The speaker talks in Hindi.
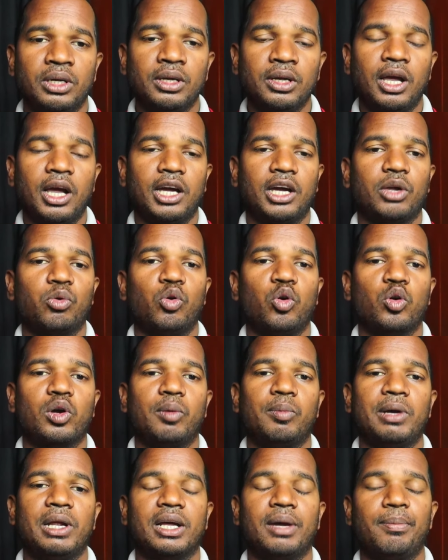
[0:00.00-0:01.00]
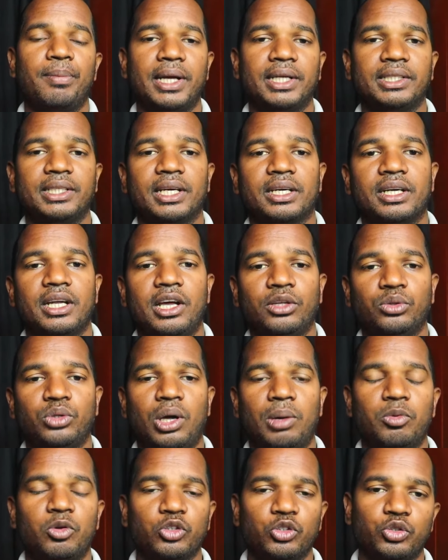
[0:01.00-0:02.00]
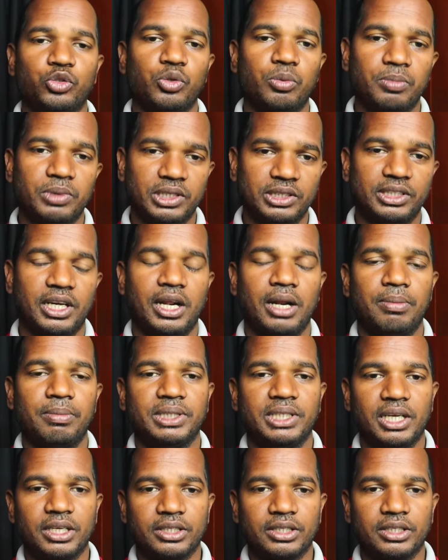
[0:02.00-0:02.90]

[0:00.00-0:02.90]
अगर वो लोग का पहले का मैच देखना है तो आप लोग यूट्यूब के चैनल में देख